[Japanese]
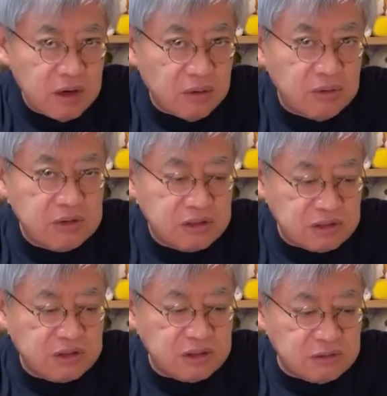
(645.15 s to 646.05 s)
法
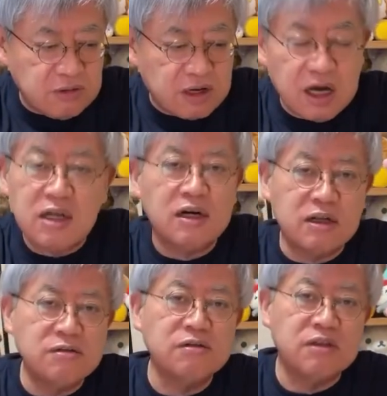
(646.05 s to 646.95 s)
律っていうのは変えら
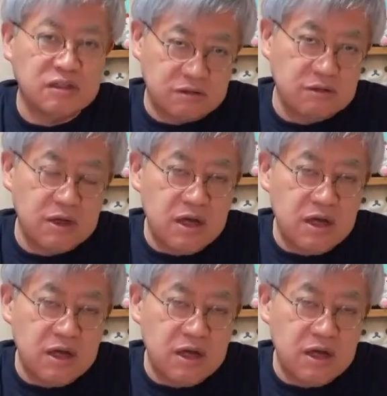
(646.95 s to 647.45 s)
れるんです。